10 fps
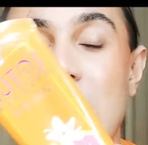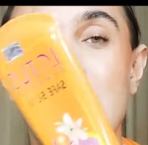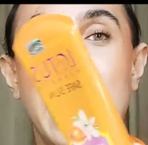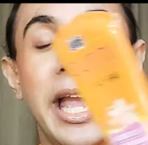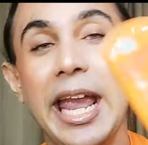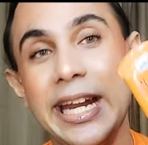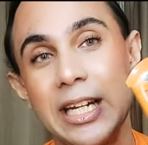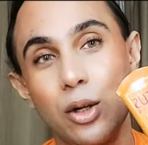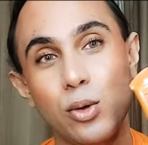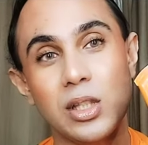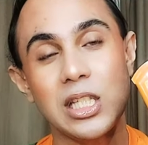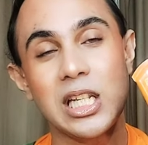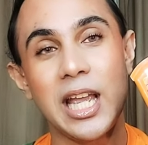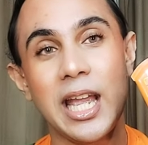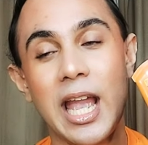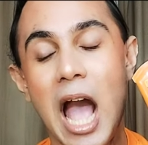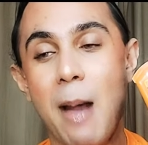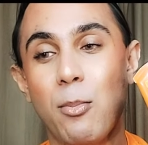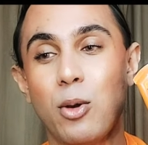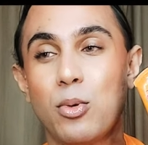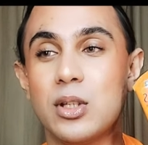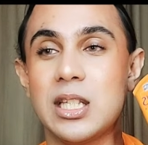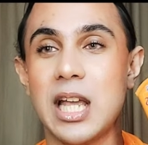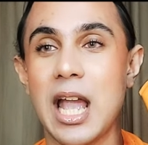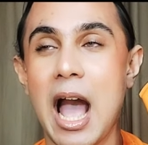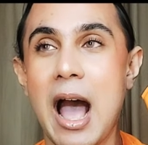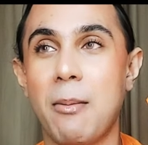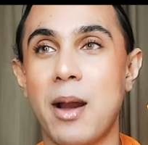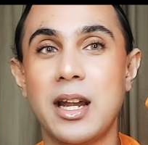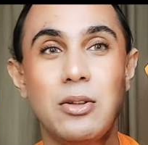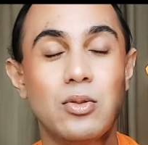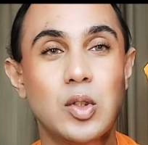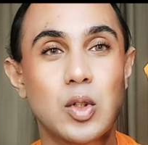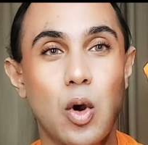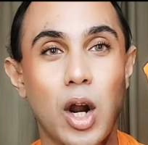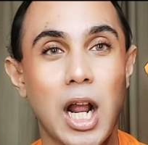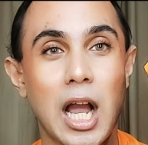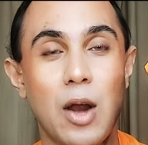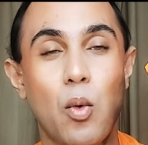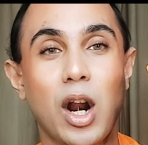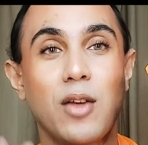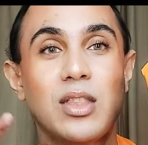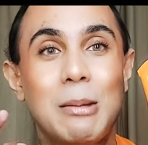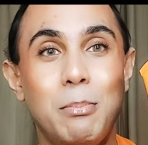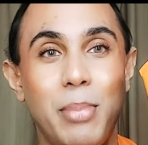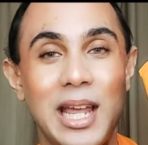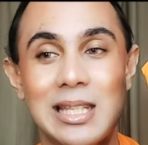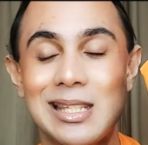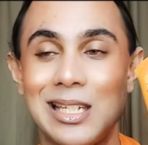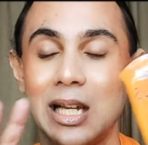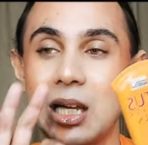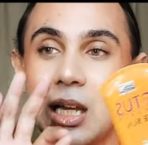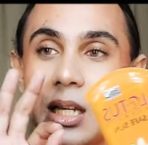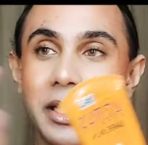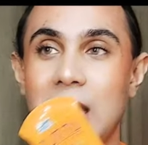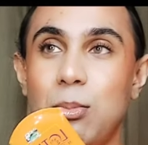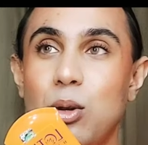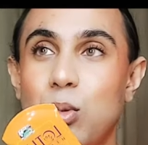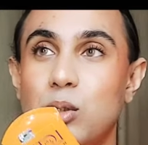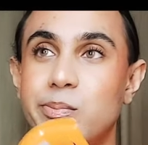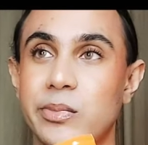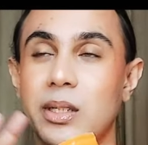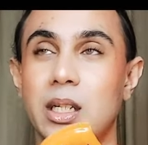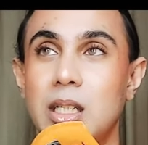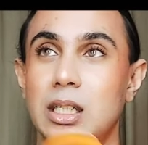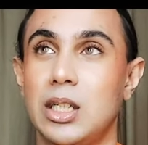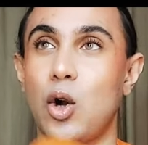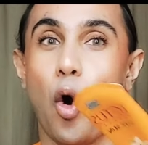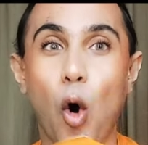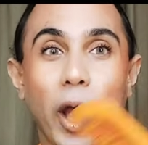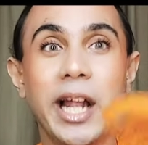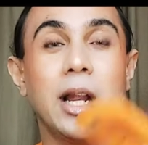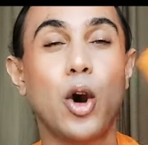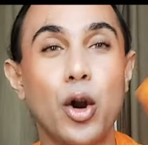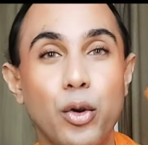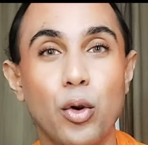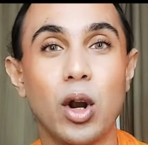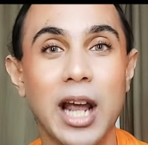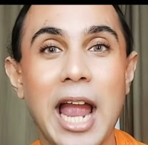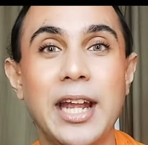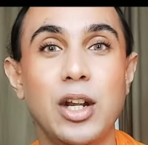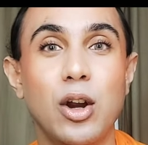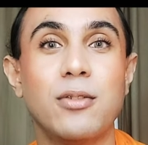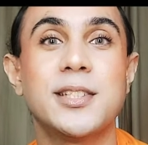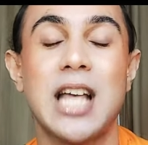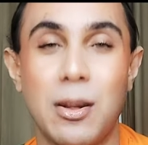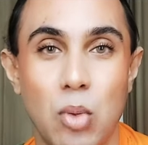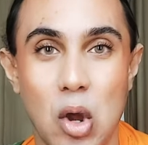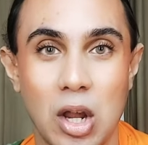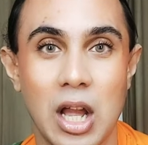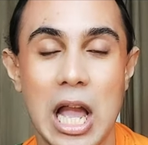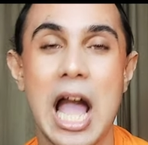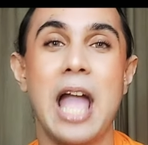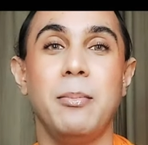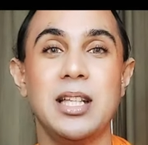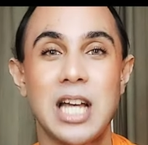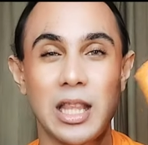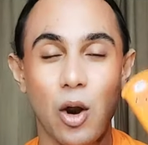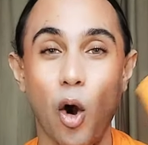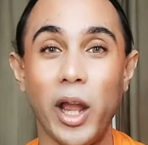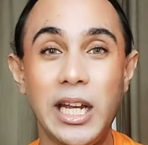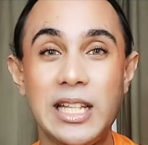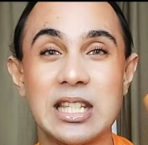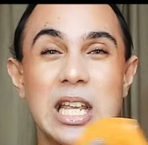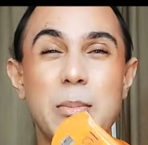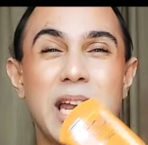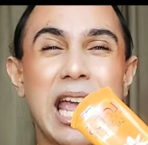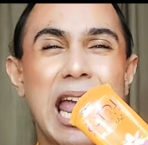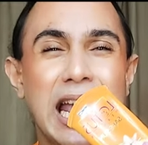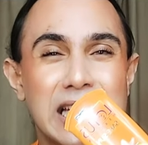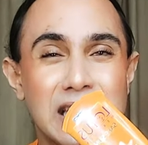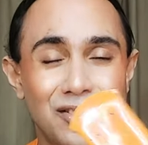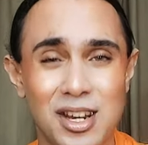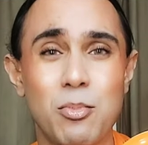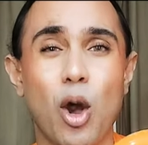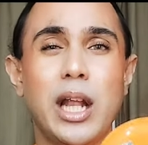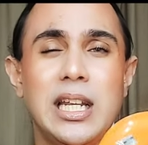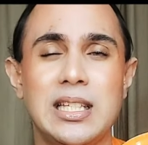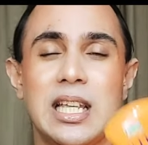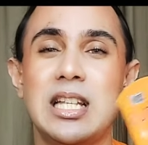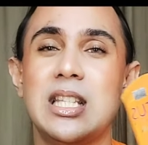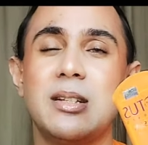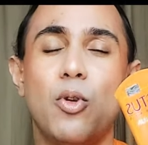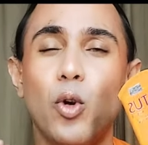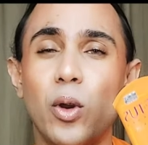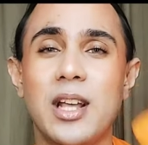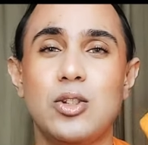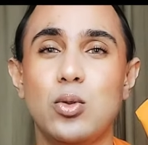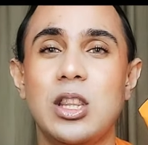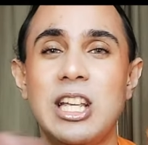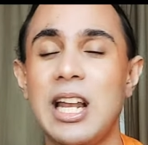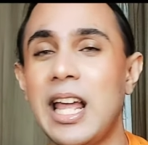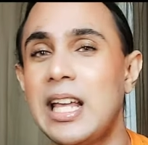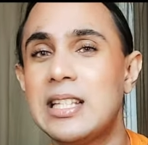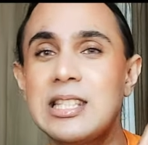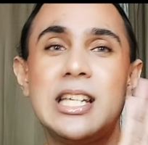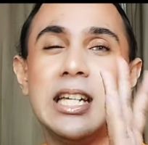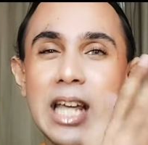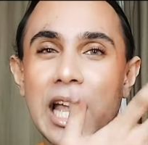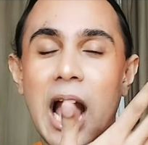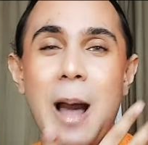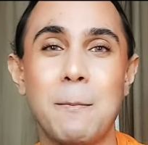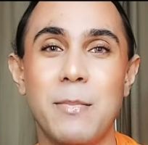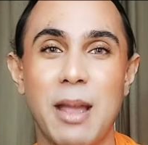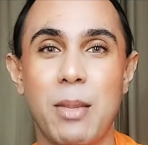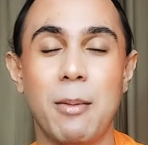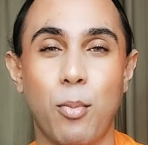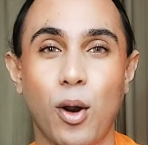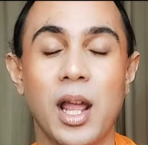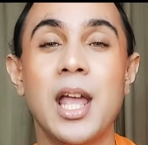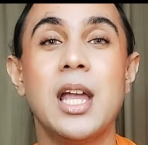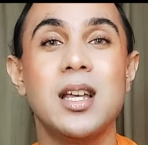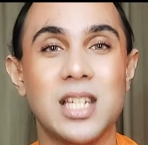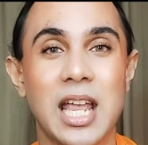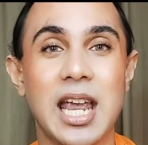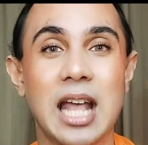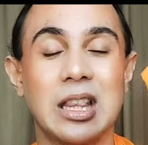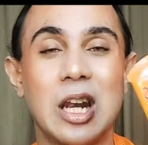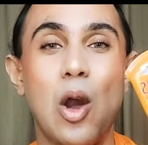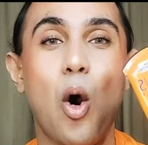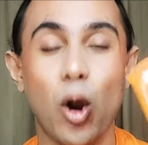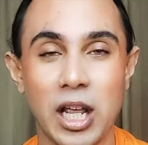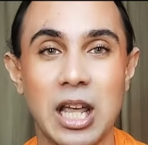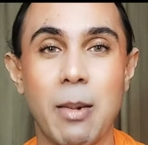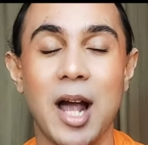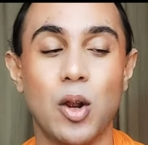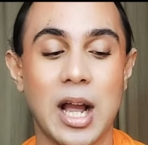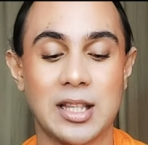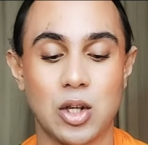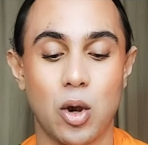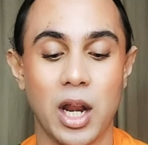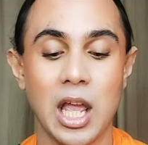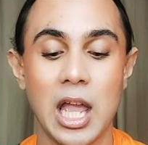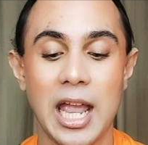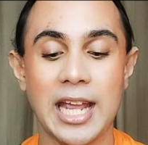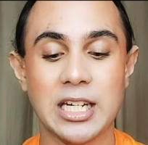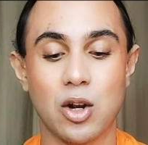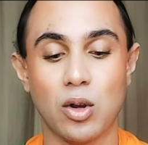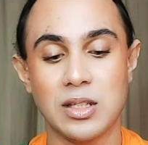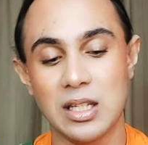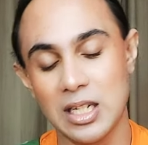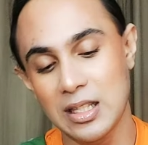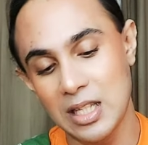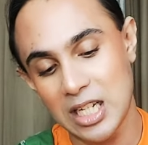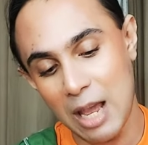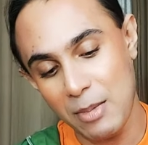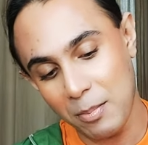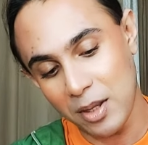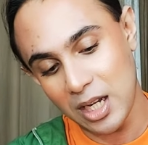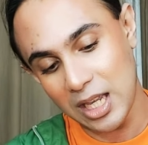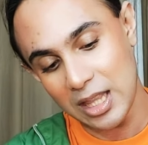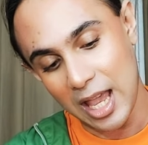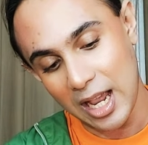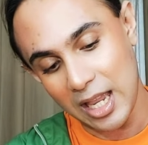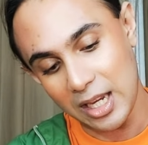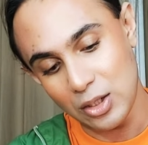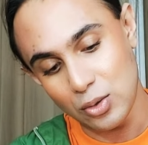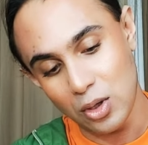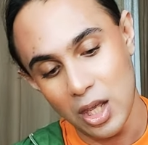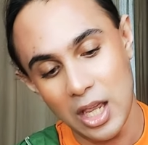জেল এটা হচ্ছে আমি বলবো যে আমার ইউজ করা ওয়ান অফ দ্য বেস্ট কি বলবো অয়েল কন্ট্রোল কাইন্ড অফ সানব্লক আই মিন যাদের অয়েলি স্কিন মানে এক্সট্রিম অয়েলি স্কিন কোনো কিছু দিলেই স্কিনে ঘাম বেবে পড়ে সেই ক্ষেত্রে অনেকই ভালো কাজ করে এটার কনসিস্টেন্সিটা আমি আপনাদেরকে দেখাই একটু